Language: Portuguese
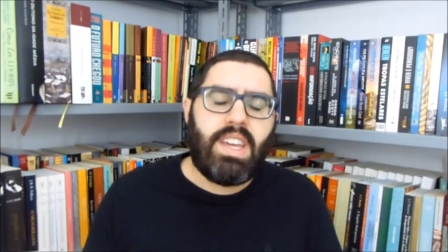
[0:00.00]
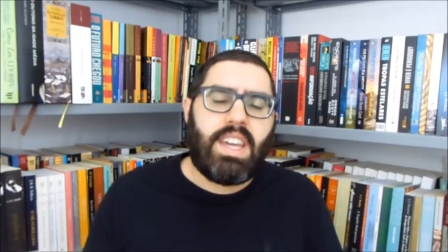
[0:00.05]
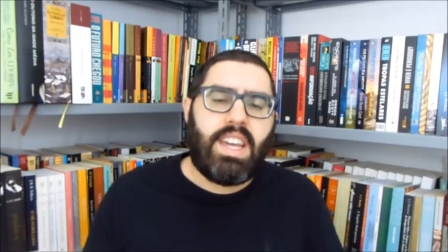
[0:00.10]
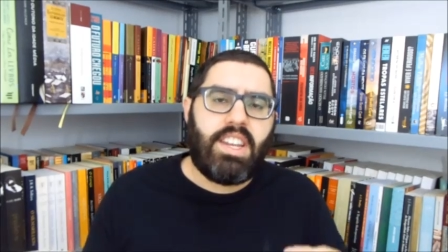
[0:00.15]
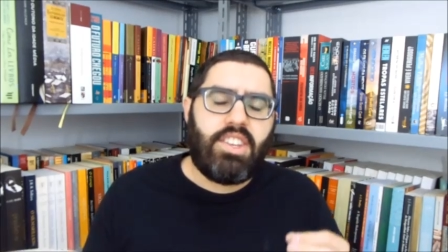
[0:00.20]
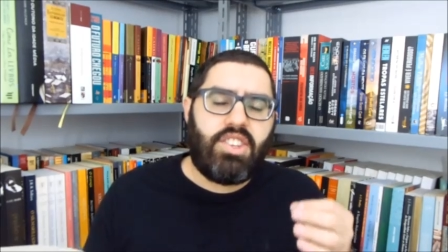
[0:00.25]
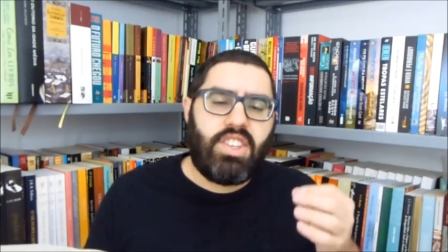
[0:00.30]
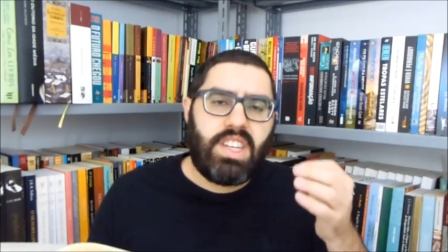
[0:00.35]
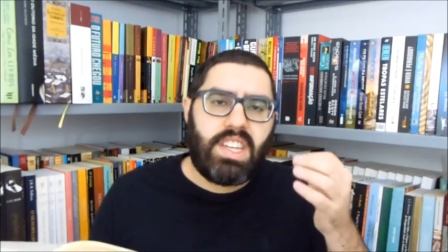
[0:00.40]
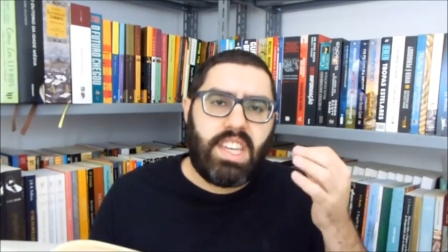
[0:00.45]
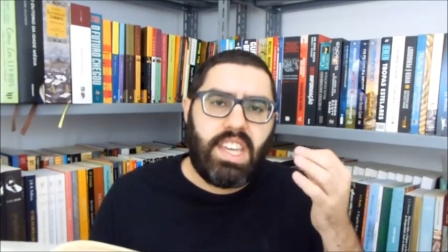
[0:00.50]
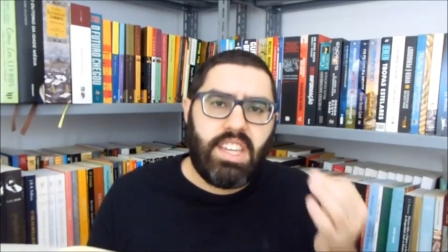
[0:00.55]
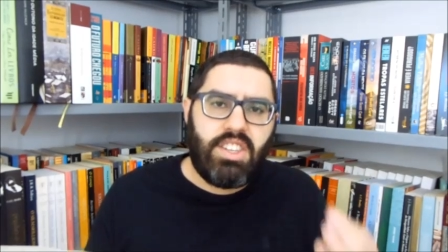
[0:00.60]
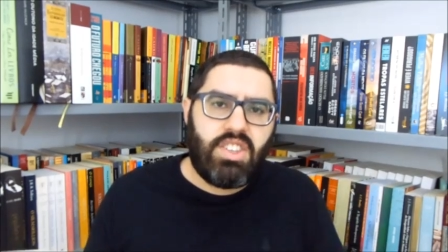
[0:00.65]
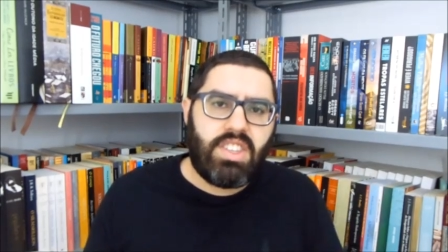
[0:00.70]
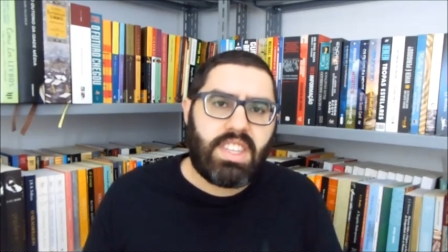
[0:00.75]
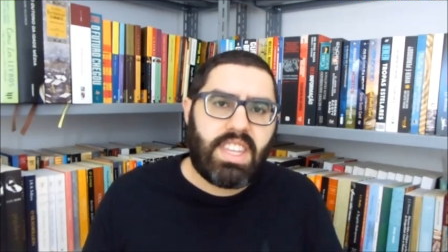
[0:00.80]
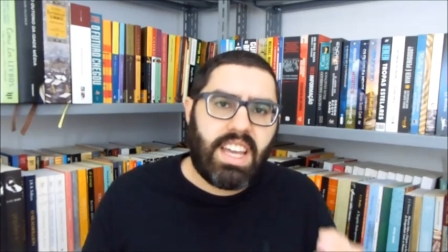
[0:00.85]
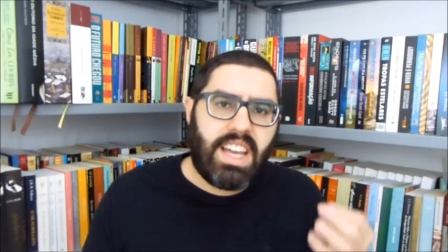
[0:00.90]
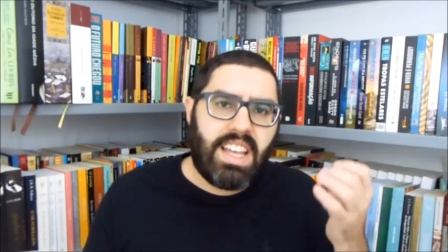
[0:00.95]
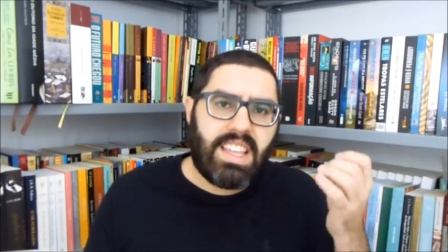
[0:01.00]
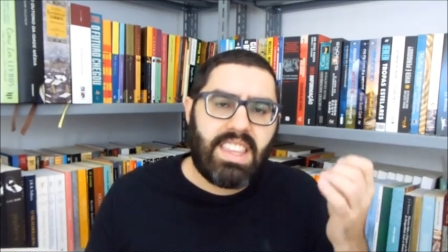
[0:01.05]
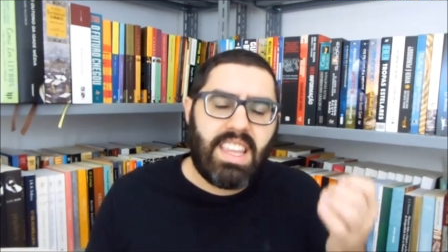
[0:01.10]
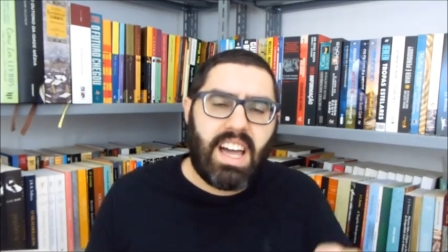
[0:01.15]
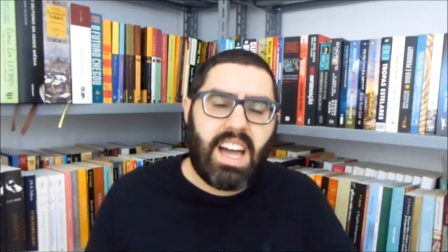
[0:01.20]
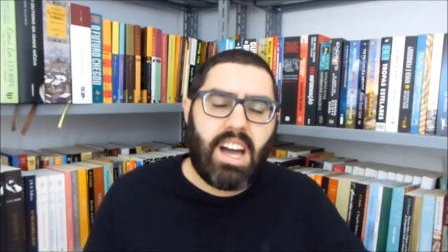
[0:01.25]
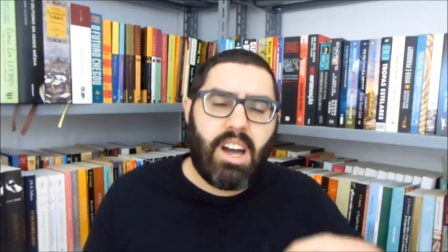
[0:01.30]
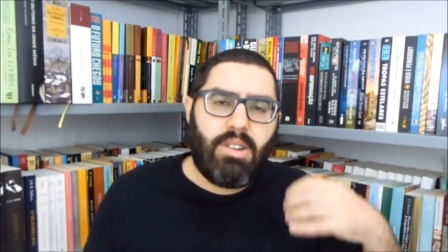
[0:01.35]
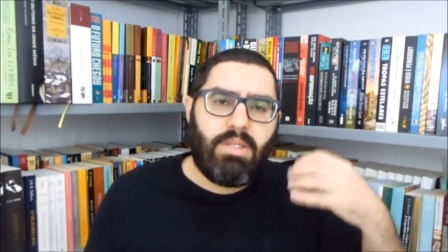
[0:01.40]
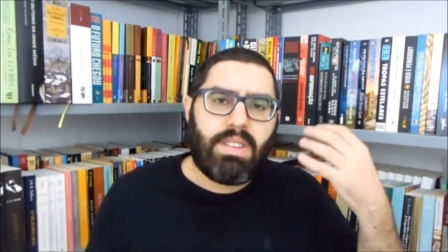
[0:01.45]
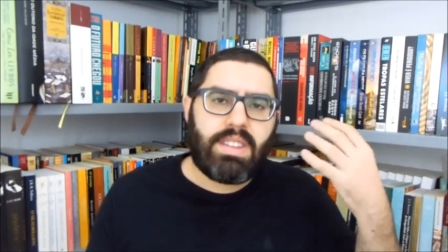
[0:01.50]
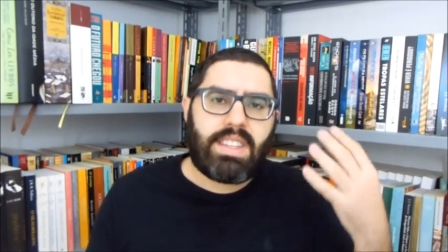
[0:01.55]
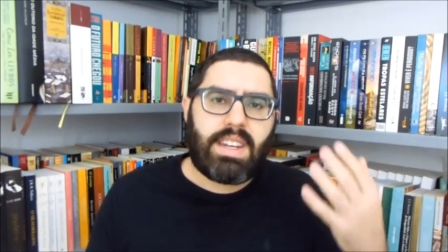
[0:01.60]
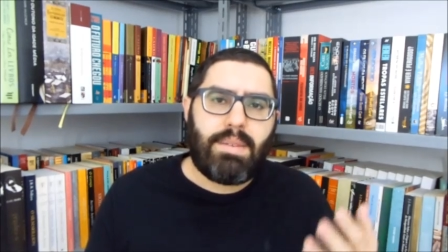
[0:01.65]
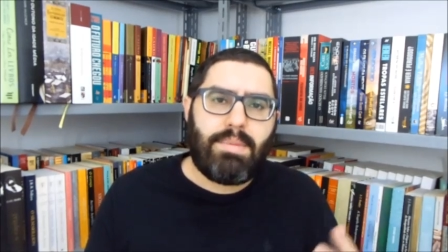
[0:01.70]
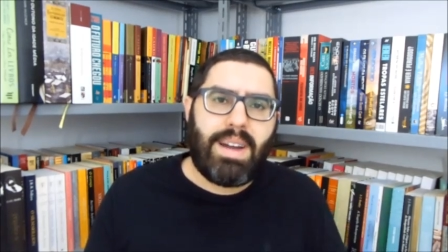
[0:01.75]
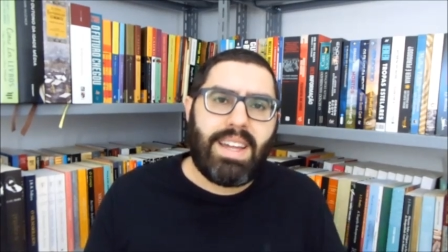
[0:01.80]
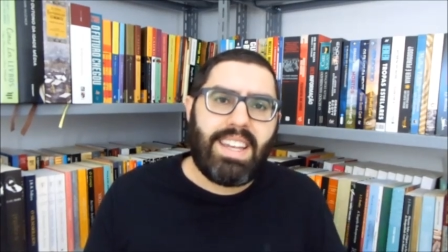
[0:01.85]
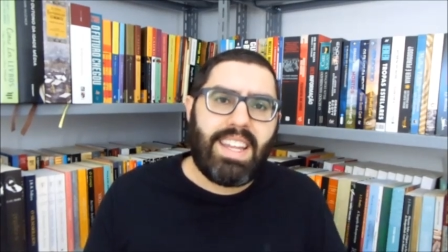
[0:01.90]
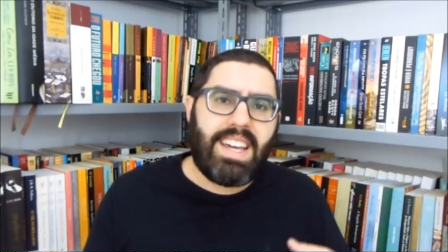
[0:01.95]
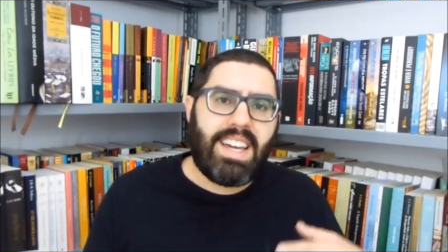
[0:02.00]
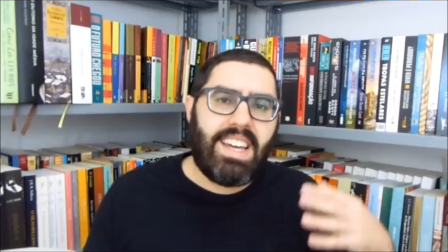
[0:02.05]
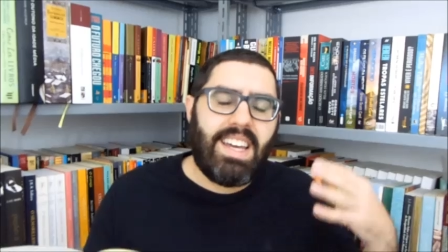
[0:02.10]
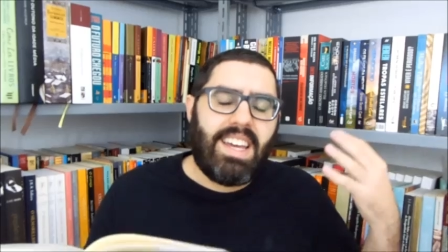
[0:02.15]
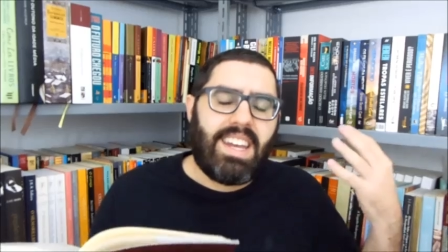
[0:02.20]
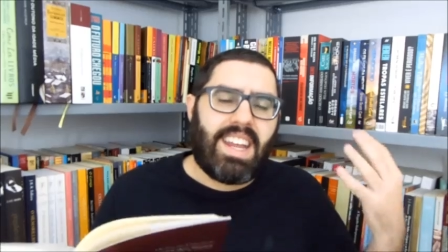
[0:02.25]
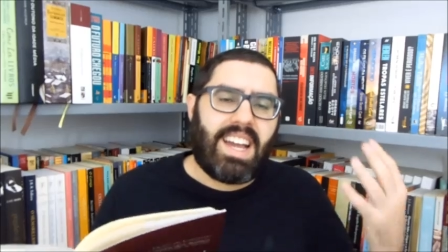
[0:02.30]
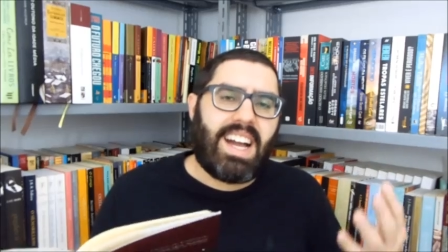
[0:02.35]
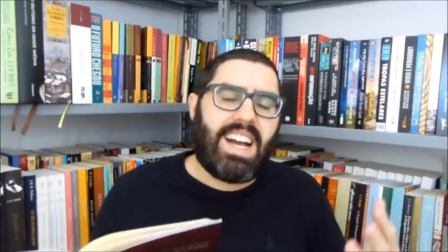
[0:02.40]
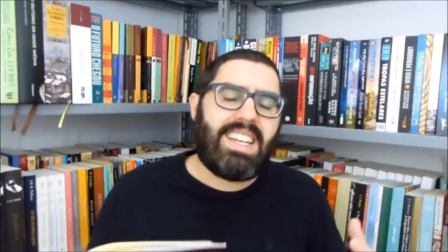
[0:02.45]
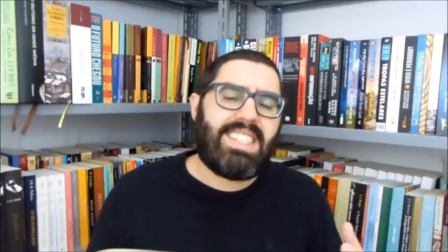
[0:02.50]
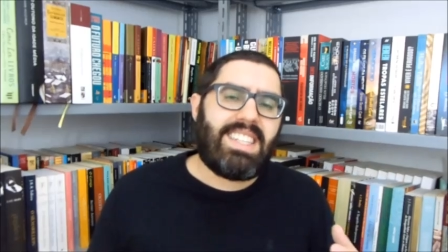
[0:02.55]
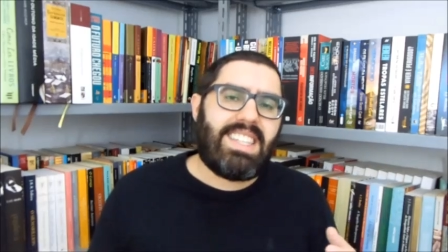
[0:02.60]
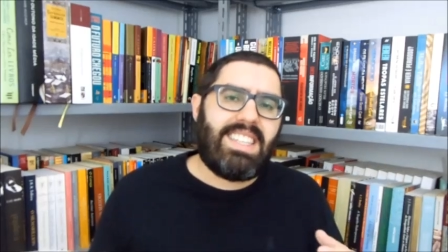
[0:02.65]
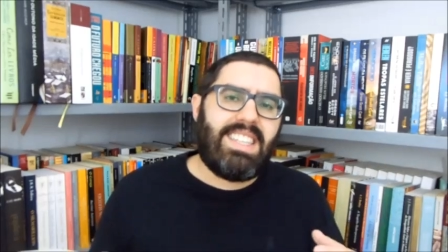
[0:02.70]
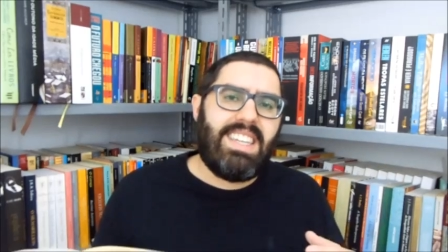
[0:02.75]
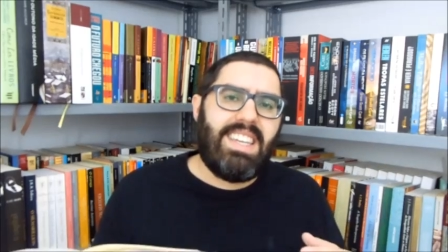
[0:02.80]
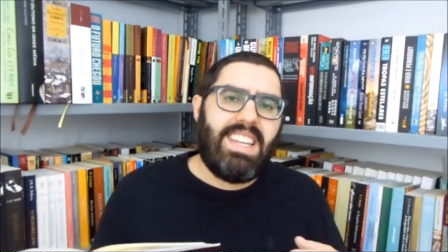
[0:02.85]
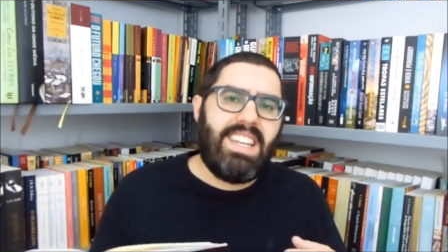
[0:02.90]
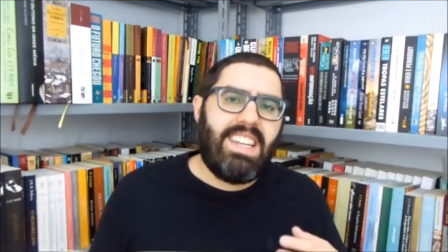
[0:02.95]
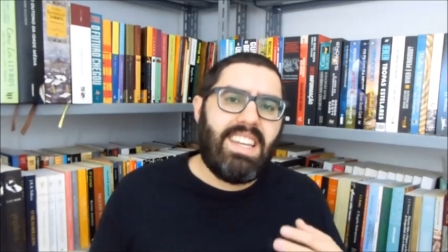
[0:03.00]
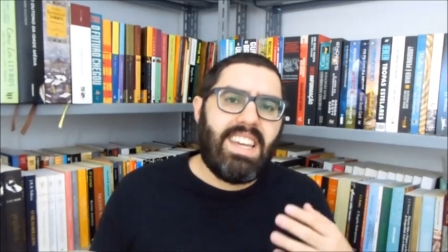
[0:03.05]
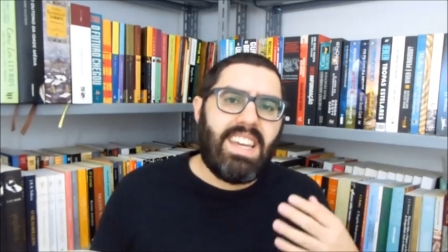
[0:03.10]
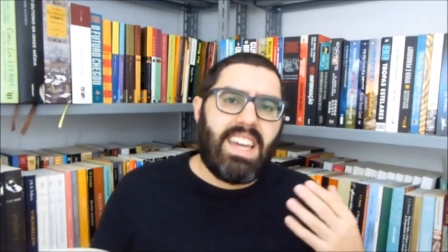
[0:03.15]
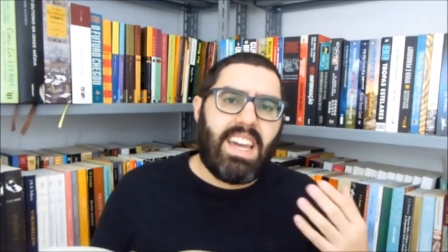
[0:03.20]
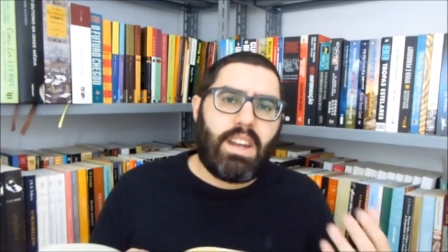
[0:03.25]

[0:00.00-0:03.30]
que ele tinha que editar, dar aula, trabalhar na casa dele,